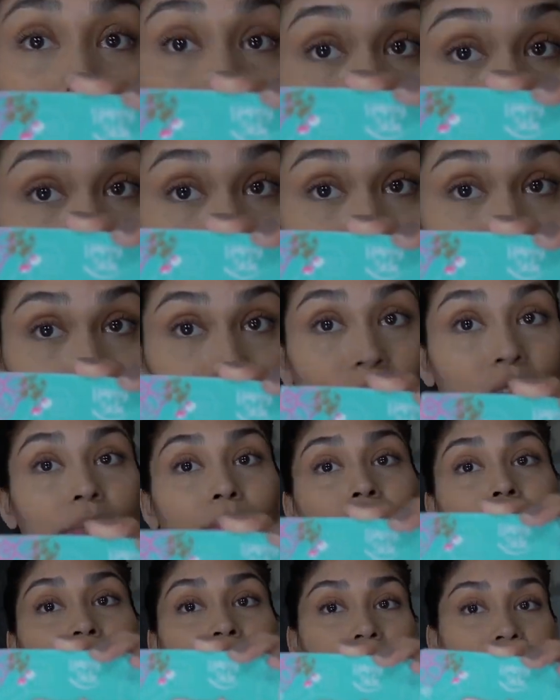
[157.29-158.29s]
powder
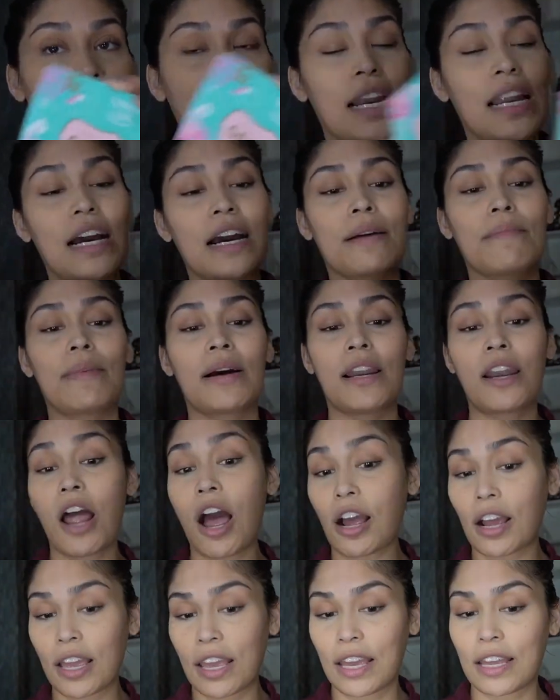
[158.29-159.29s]
para lang
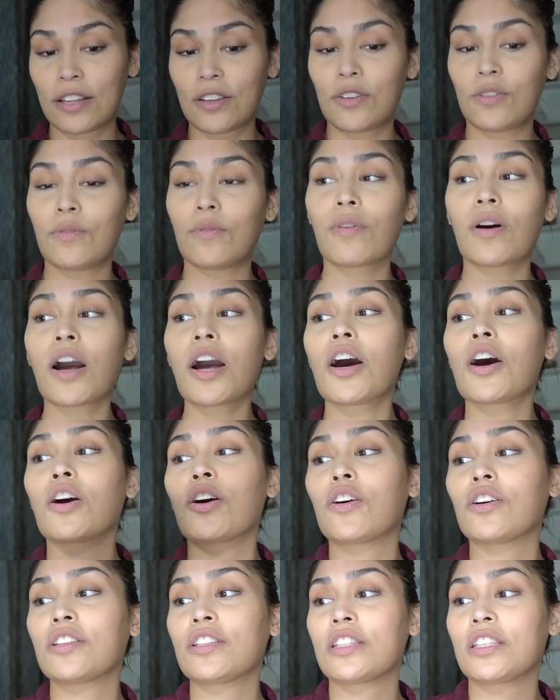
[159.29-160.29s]
malock in yung
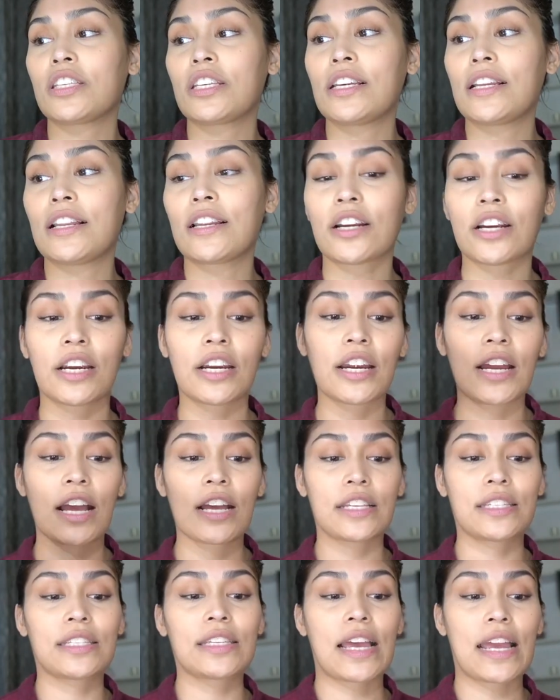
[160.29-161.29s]
concealer
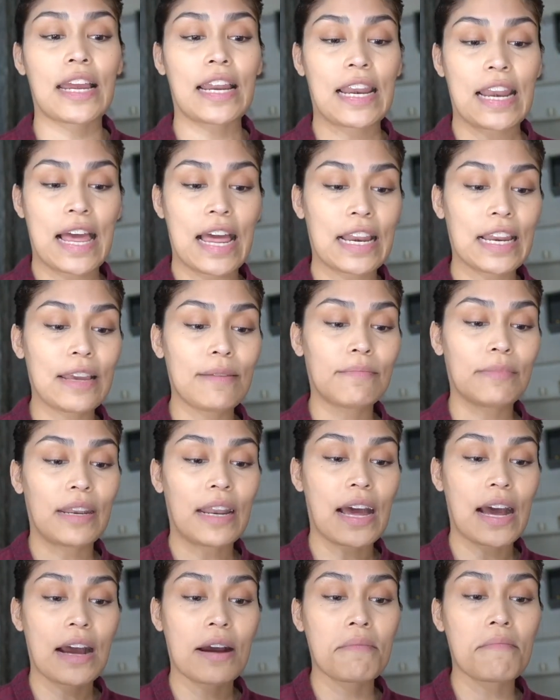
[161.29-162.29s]
sa ilalim
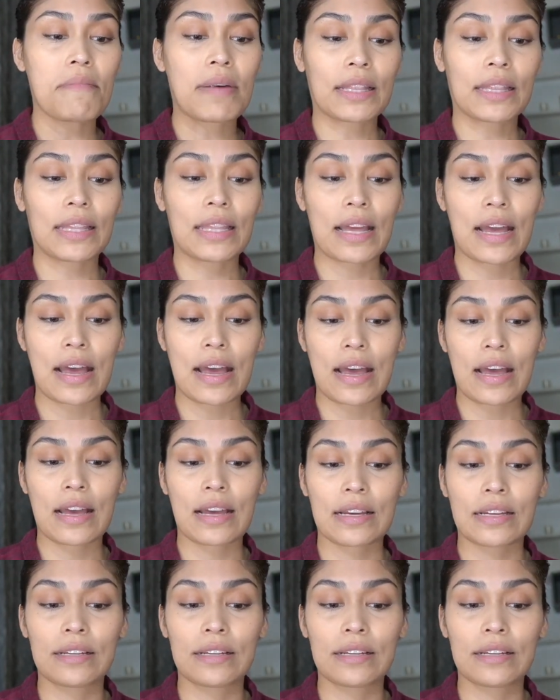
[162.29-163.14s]
ng mata.